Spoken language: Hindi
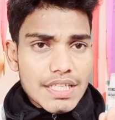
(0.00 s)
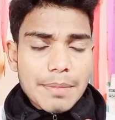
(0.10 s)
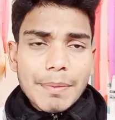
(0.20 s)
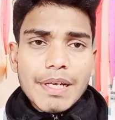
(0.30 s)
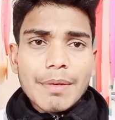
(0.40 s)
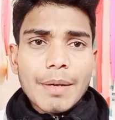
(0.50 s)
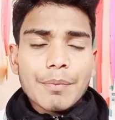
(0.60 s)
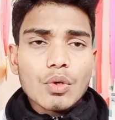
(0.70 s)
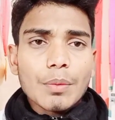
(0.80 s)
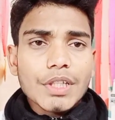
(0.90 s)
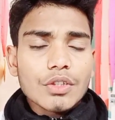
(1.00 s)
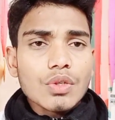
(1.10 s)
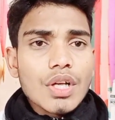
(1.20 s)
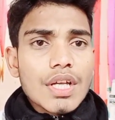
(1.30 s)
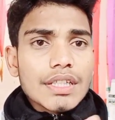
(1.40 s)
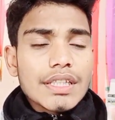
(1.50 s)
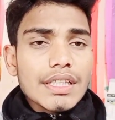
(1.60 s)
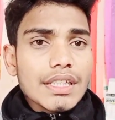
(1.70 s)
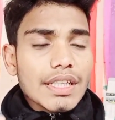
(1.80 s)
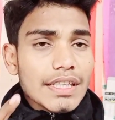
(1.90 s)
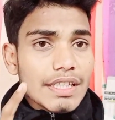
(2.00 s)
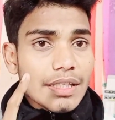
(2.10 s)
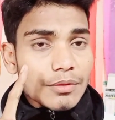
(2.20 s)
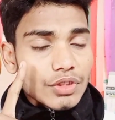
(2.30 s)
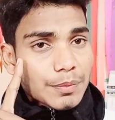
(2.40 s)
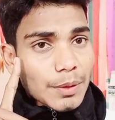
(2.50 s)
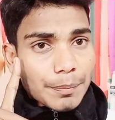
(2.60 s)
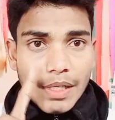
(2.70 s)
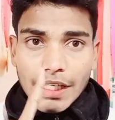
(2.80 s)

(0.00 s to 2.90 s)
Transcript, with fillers: इससे पहले मैं आप लोगों को बता दूं कि इन सबसे